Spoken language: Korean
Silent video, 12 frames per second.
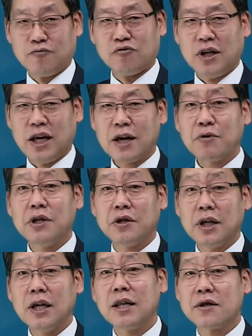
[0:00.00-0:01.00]
우리
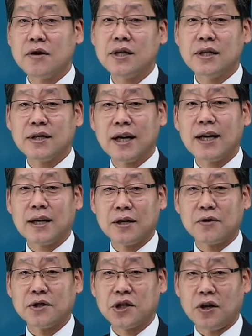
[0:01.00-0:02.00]
행위들이 있어야
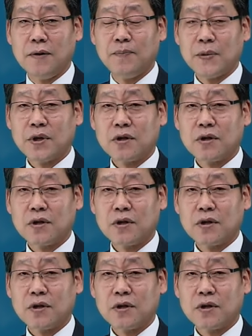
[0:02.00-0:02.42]
된다라는 거죠.